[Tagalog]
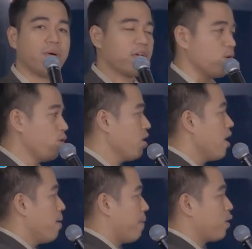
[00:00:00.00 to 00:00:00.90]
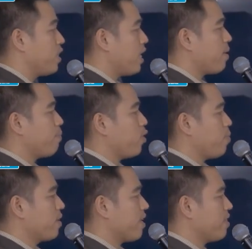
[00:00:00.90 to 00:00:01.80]
bagyo. Pero hindi naman po ito
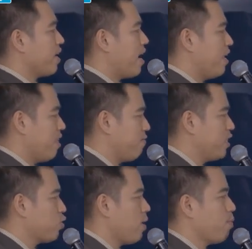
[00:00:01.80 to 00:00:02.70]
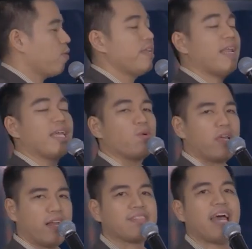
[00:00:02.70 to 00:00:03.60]
magtatagal at eventually po lalayo
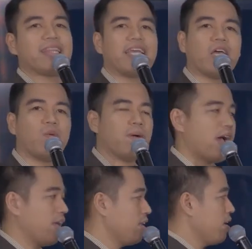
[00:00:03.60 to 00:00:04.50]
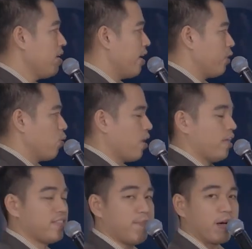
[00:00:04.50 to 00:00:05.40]
na rin sa ating kalupaan. Itong uh,
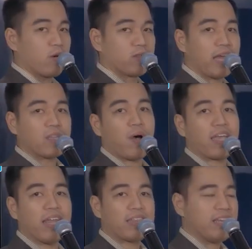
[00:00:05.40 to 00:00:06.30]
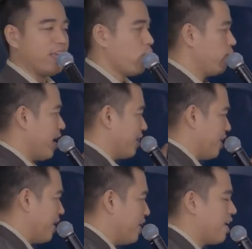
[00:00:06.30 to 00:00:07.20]
si bagyong tatawagin nating Leon at
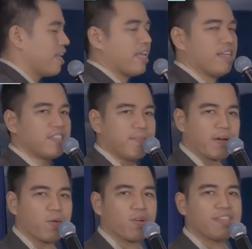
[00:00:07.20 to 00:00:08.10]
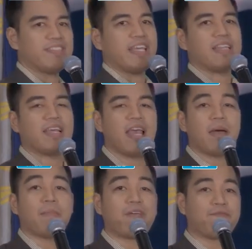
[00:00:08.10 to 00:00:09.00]
hihina na rin si bagyong Christine
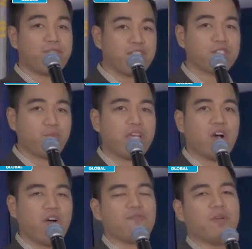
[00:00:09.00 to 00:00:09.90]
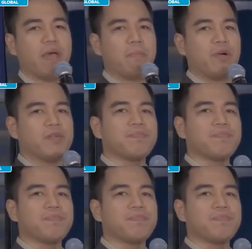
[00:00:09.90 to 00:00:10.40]
by first week of November.